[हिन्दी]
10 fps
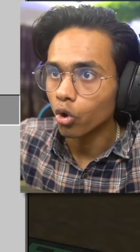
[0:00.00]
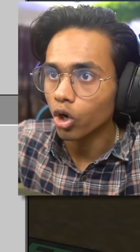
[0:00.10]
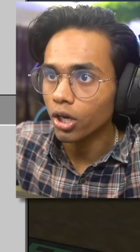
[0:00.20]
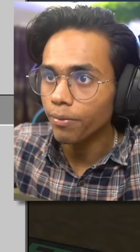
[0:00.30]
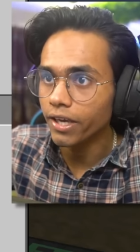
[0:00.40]

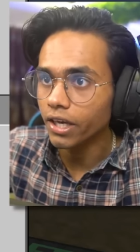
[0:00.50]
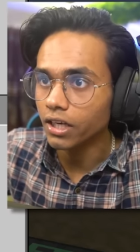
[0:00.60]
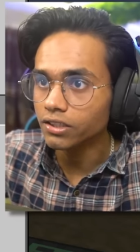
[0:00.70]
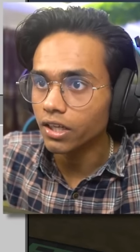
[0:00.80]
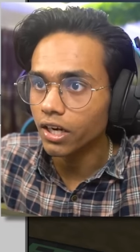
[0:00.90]
कोई भी
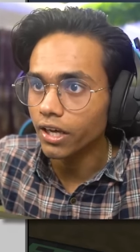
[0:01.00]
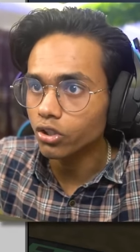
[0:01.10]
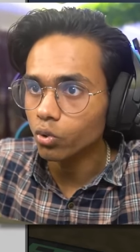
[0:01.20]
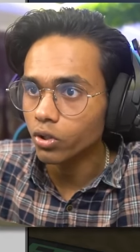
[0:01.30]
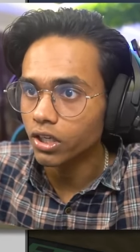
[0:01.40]
कसर नहीं
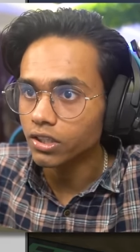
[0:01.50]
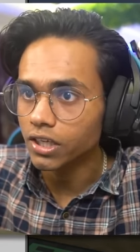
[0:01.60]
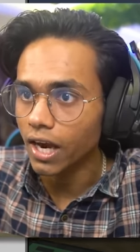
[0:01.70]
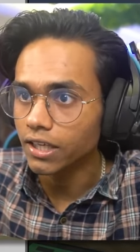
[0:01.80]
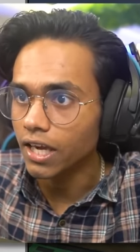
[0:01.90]
छूटनी
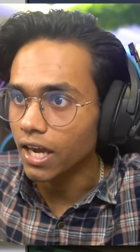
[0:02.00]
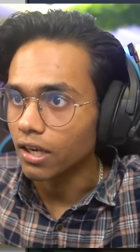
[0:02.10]
चाहिए